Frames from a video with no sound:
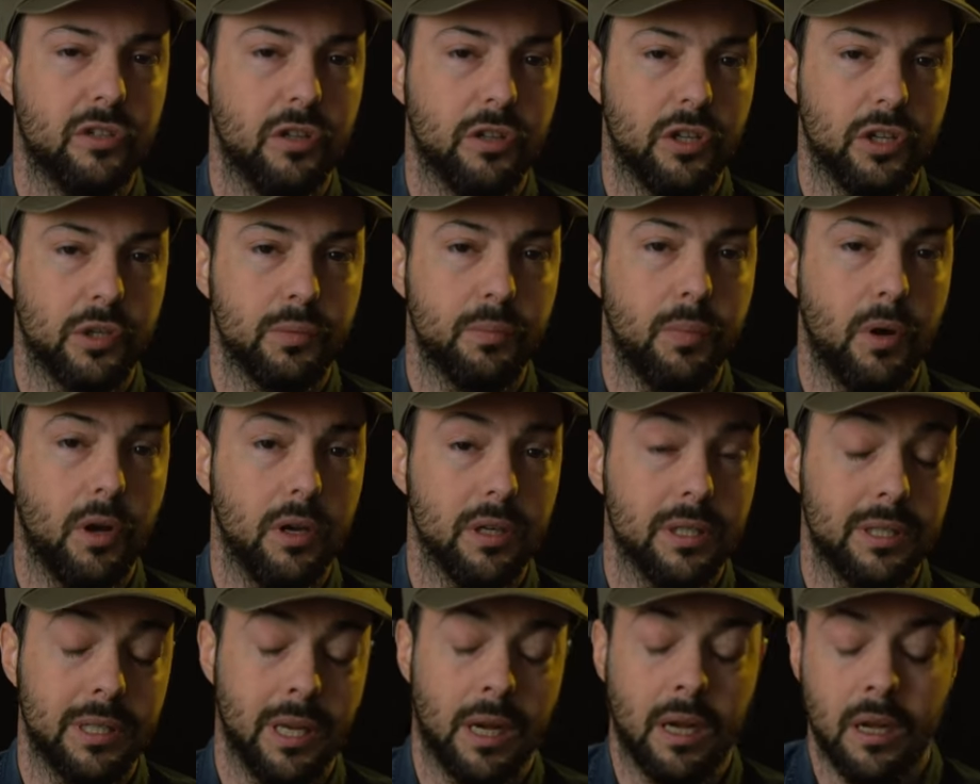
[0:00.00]

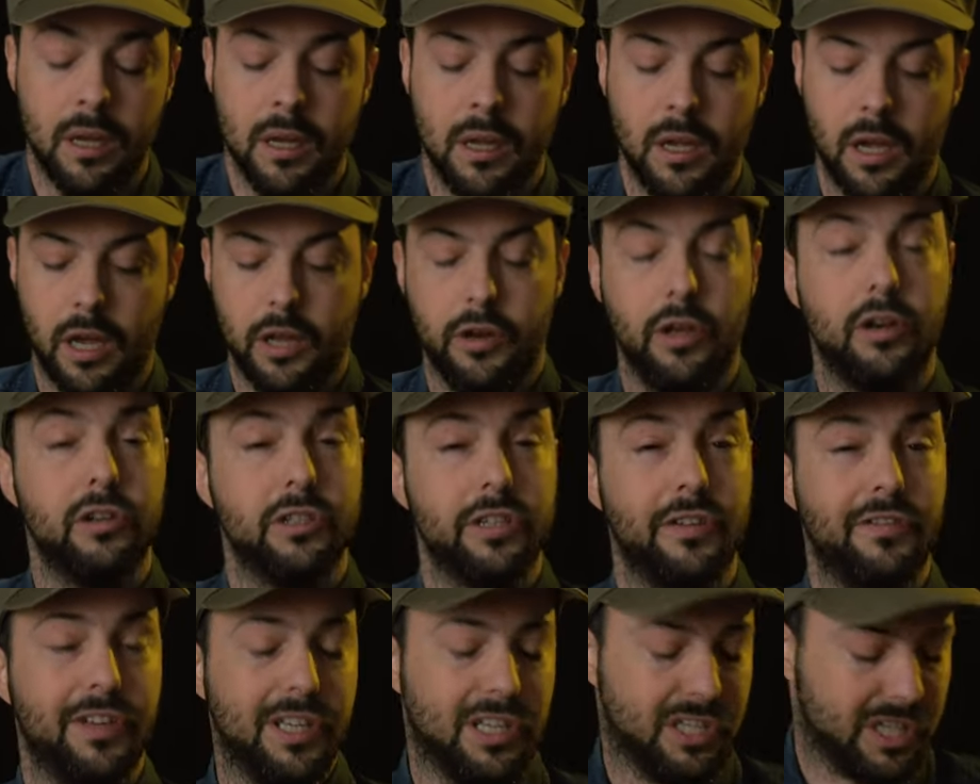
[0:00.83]
sottoesposta. E noi
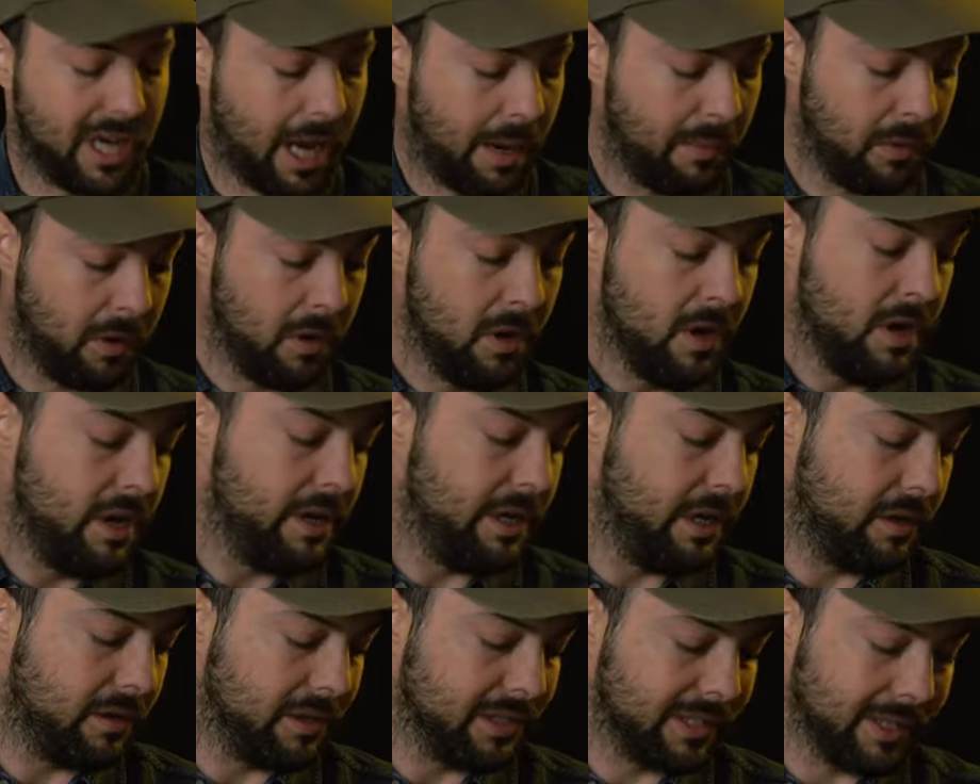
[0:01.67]
cosa facciamo?
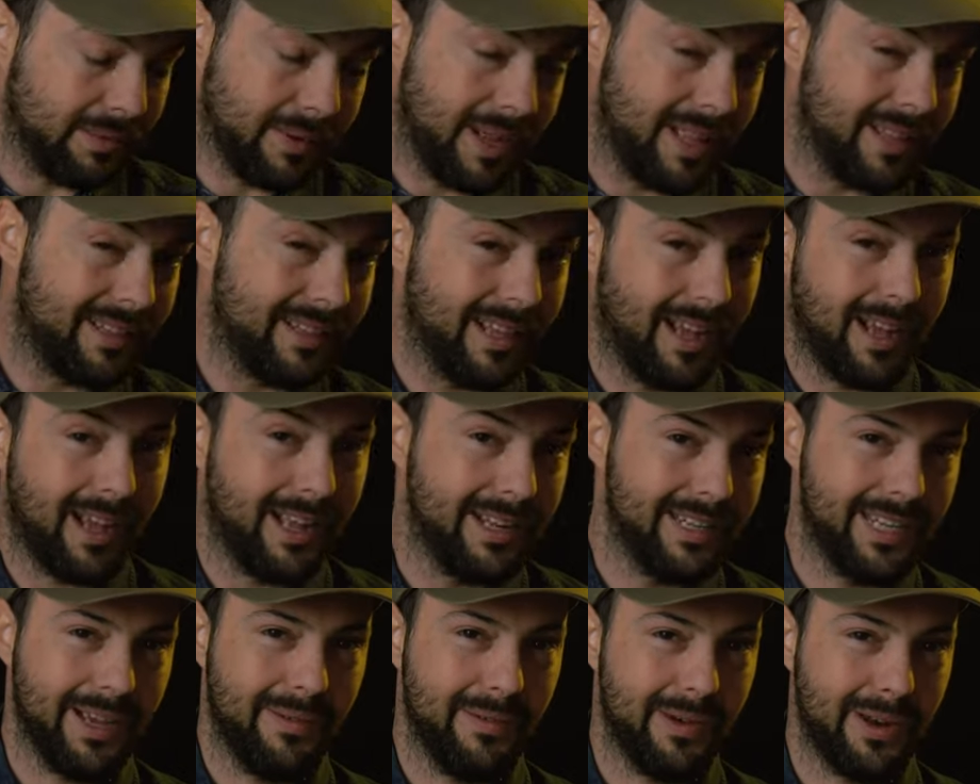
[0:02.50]
Di conseguenza
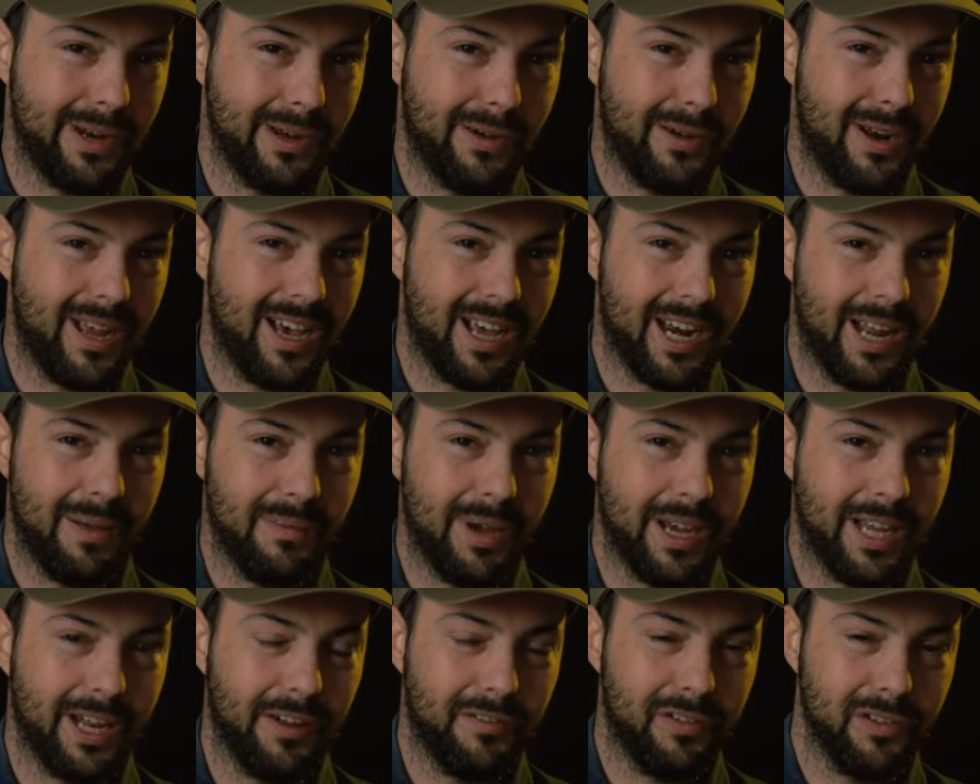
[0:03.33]
andiamo a regolare la
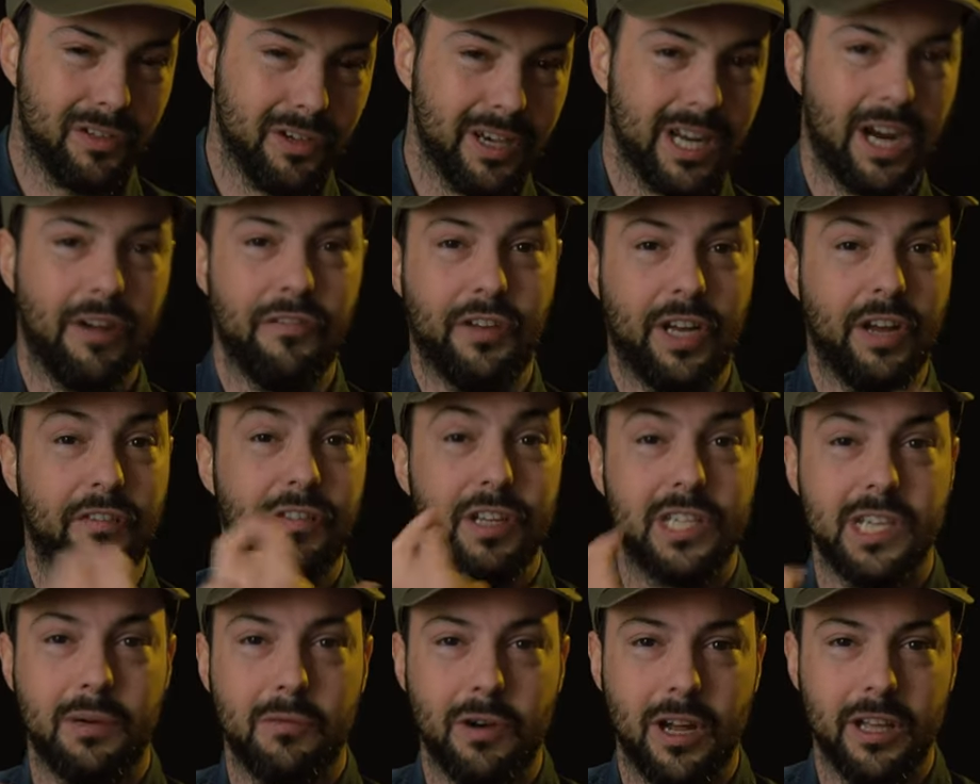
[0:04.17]
macchina fotografica,
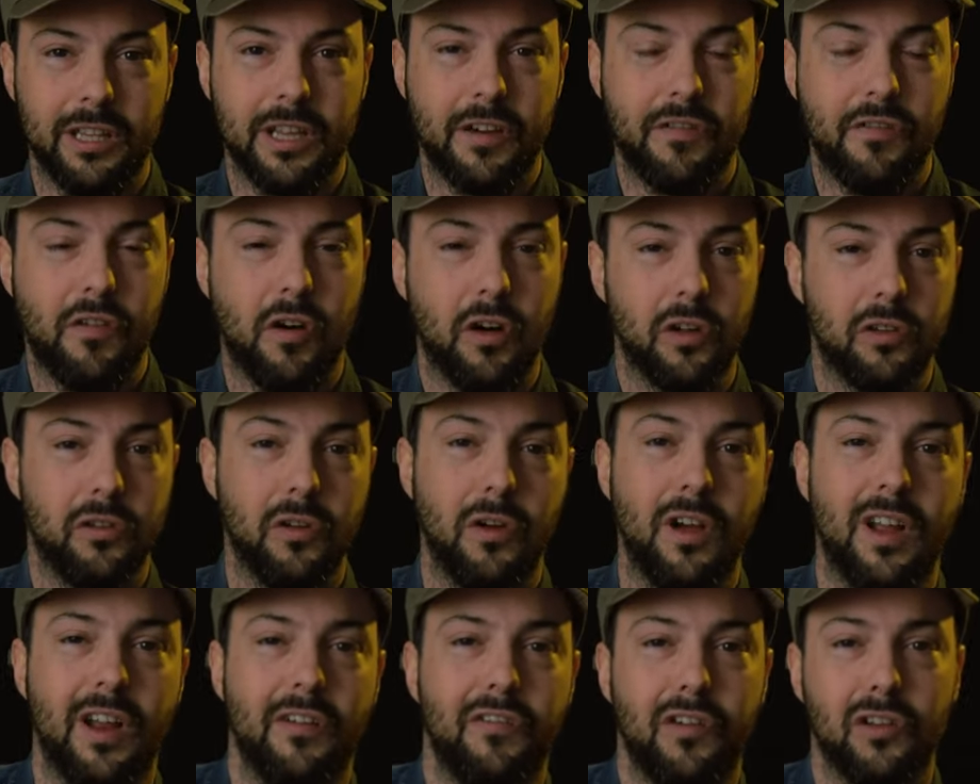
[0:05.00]
facciamo un'altra
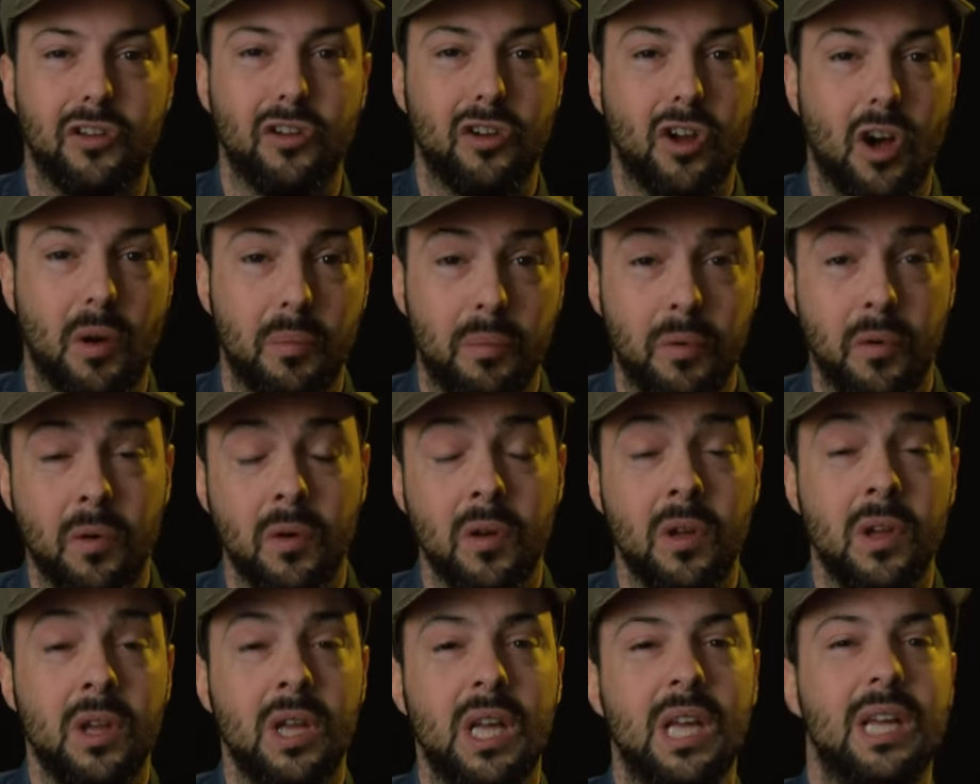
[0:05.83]
foto e la foto
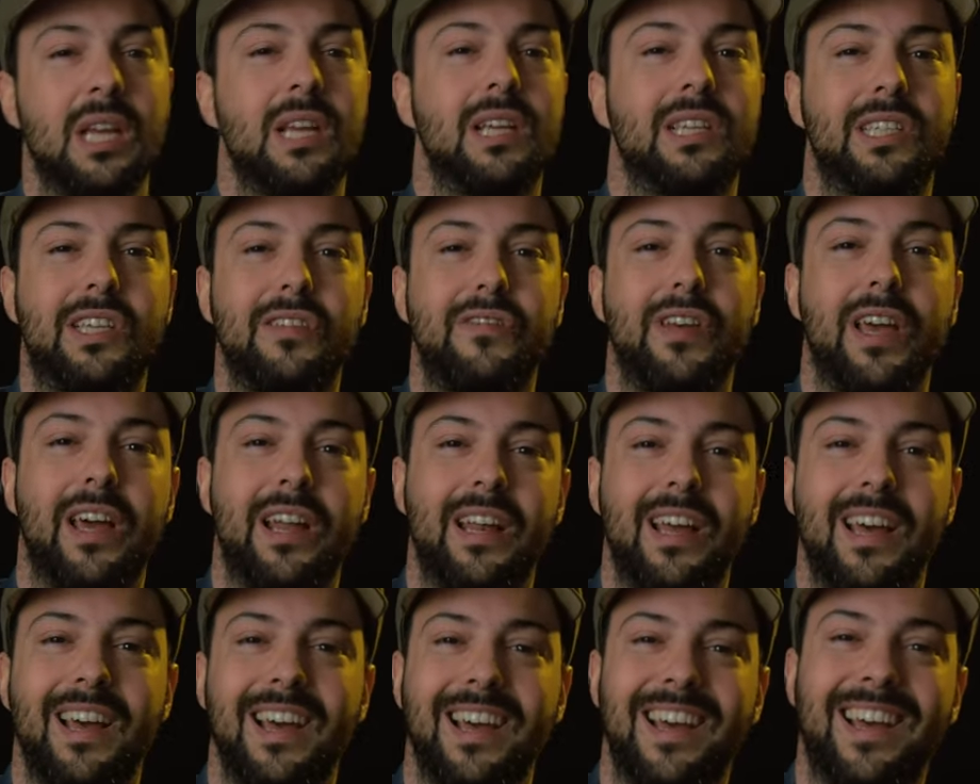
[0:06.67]
dopo ci
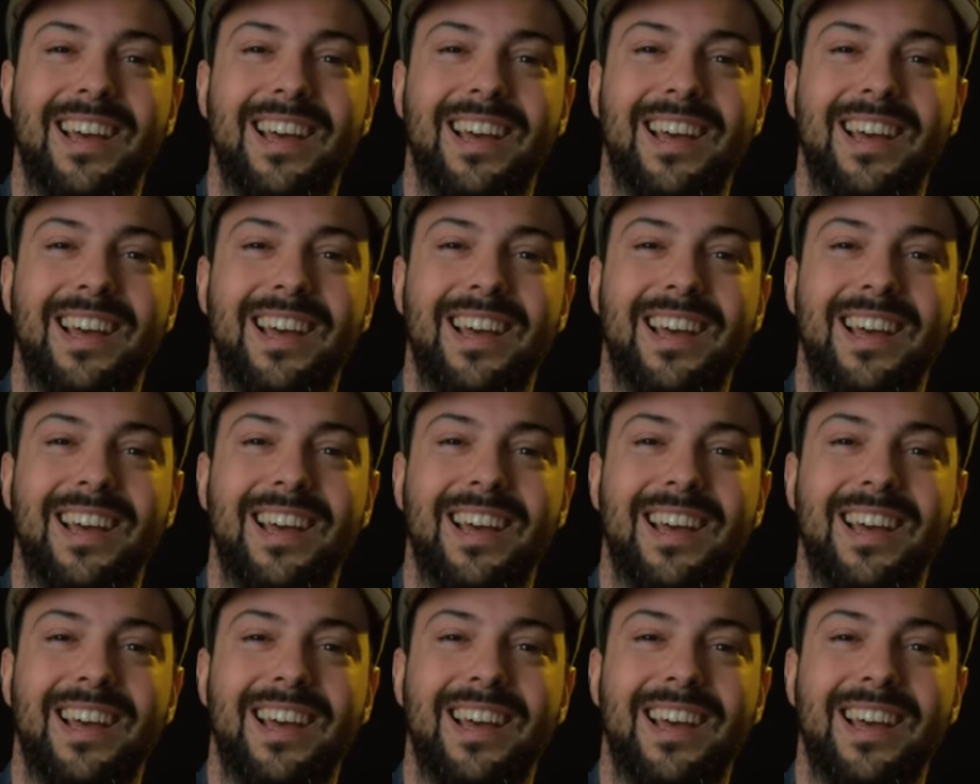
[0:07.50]
viene